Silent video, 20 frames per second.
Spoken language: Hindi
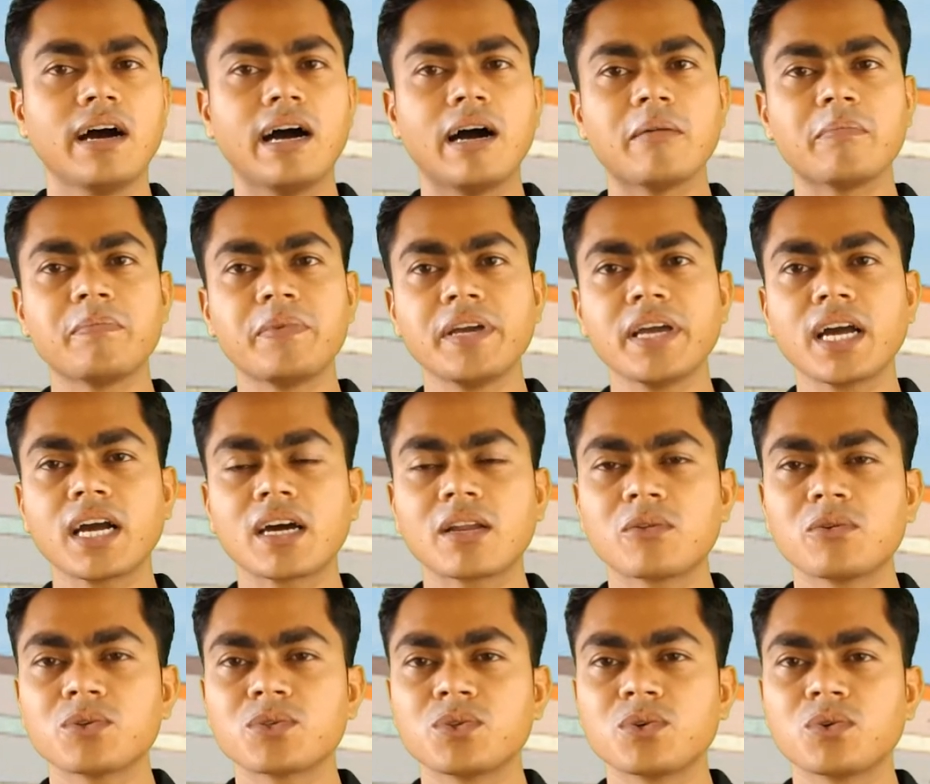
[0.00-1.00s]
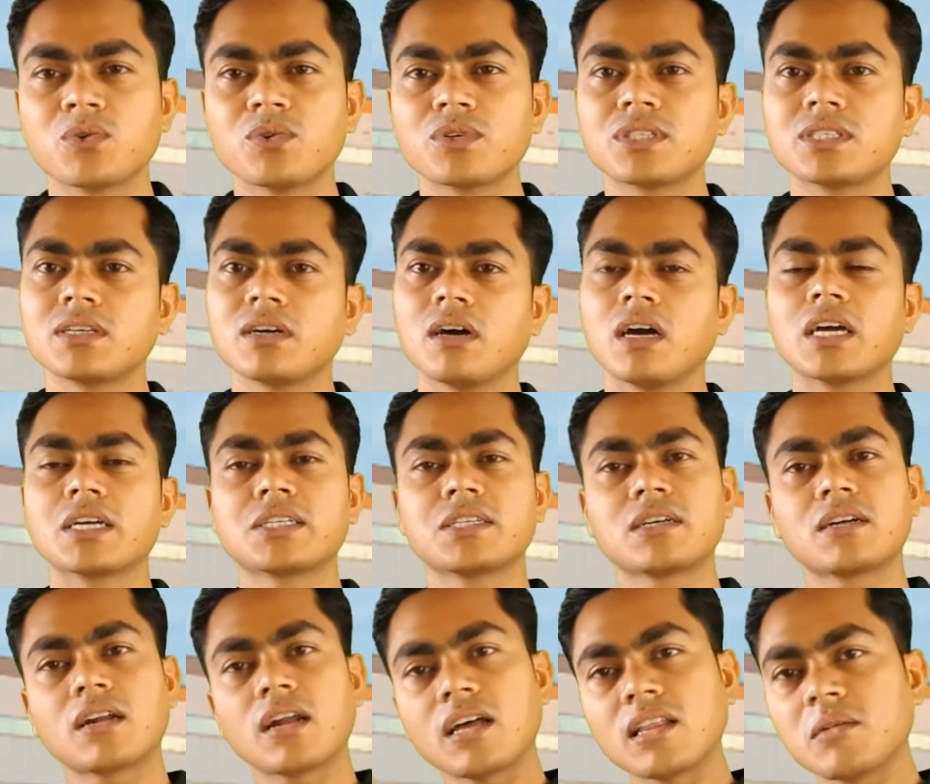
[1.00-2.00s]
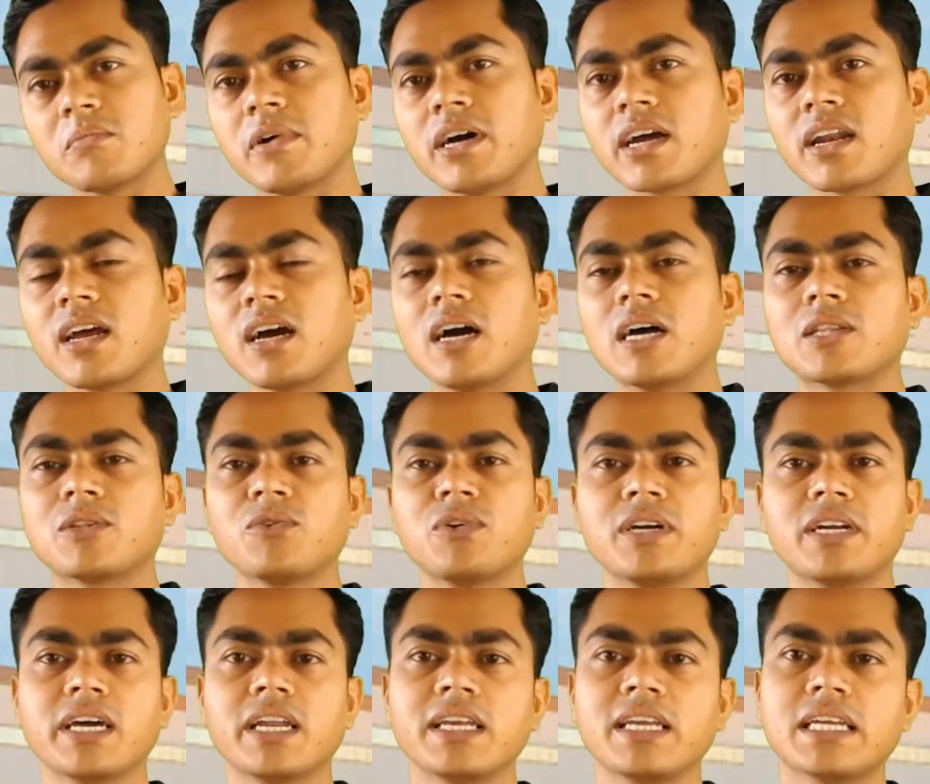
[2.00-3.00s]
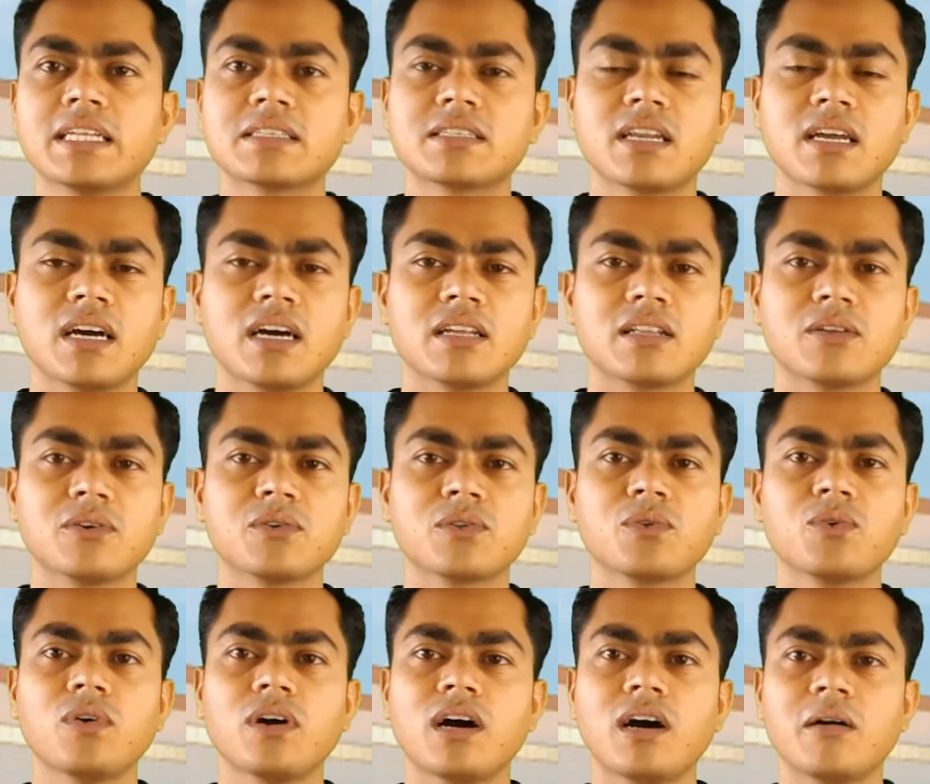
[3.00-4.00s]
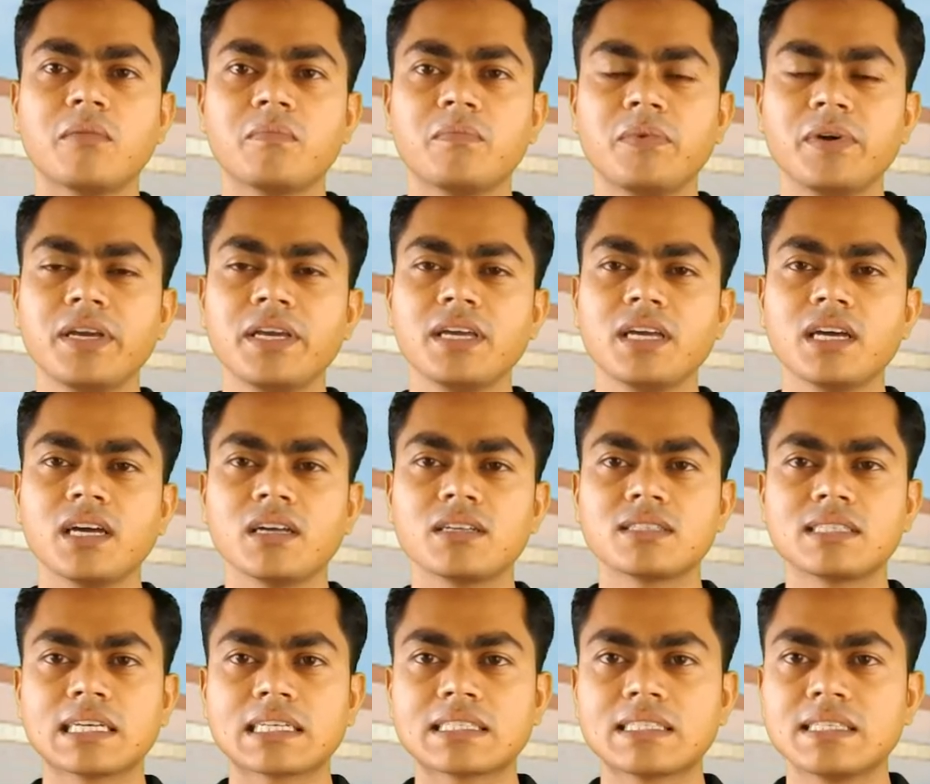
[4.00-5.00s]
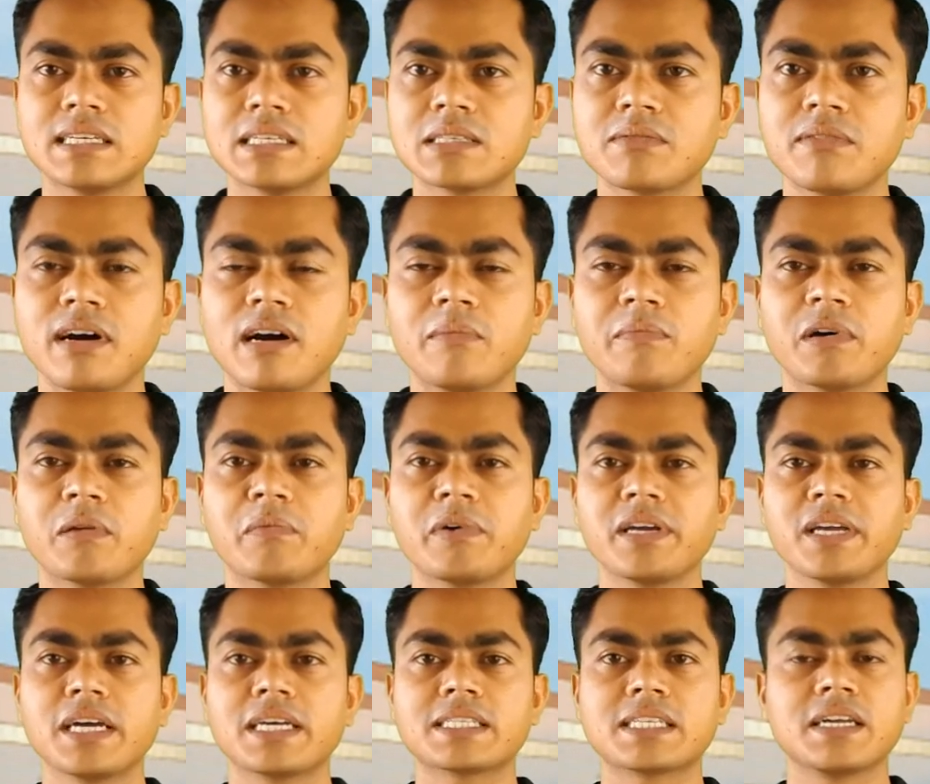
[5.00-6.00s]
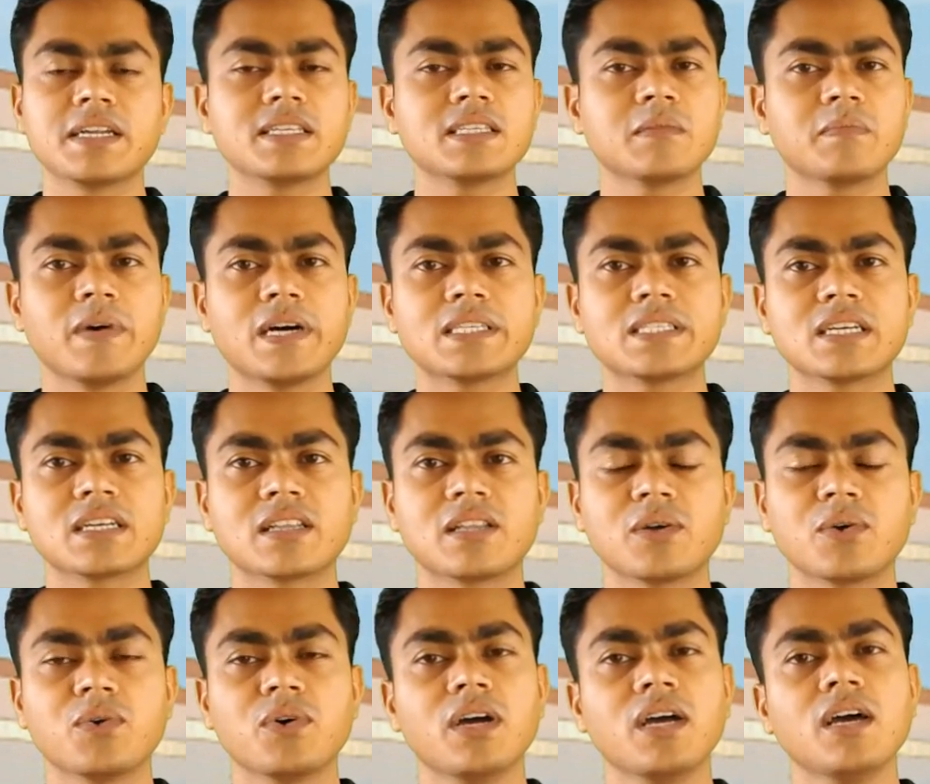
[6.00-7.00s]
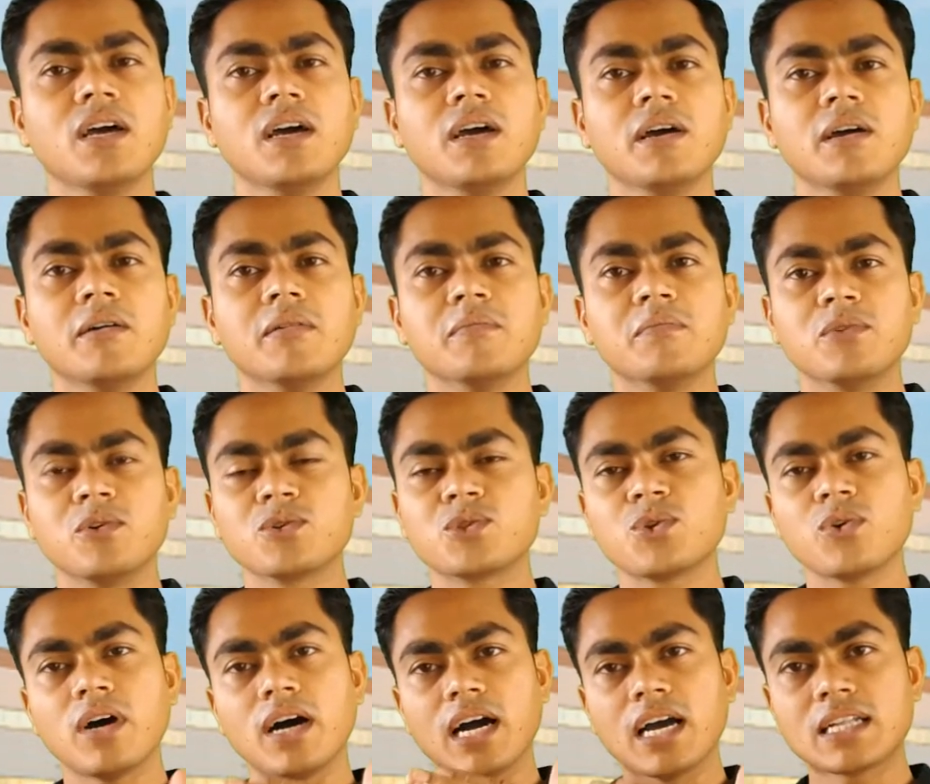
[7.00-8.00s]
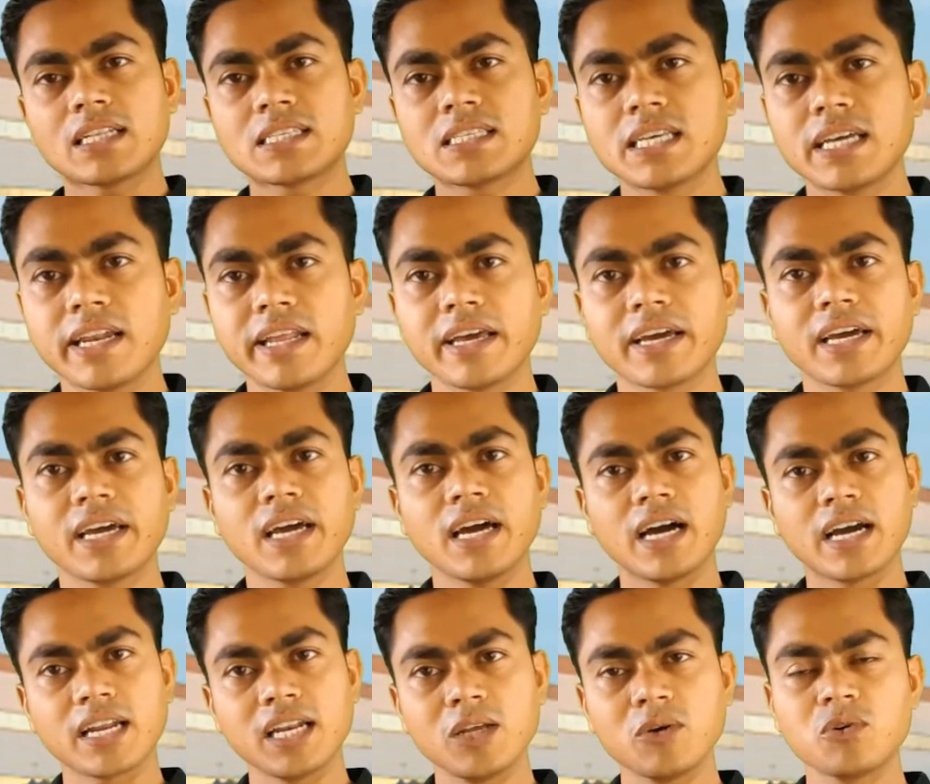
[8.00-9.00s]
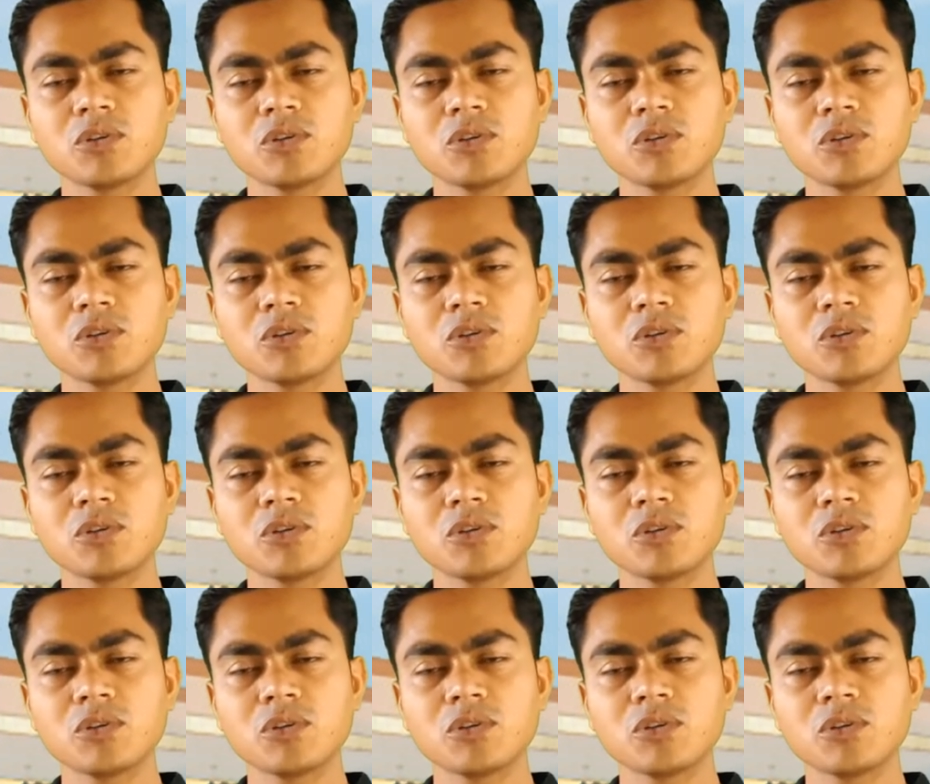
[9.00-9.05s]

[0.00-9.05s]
आप भी अगर दोस्तों कुछ एक्स्ट्रा दिमाग लगाते हो इंटेलिजेंस लगाते हो तो आप भी सक्सेस वहाँ पर बड़ी आसानी से पा सकते हो दोस्तों आज से लेकर अगली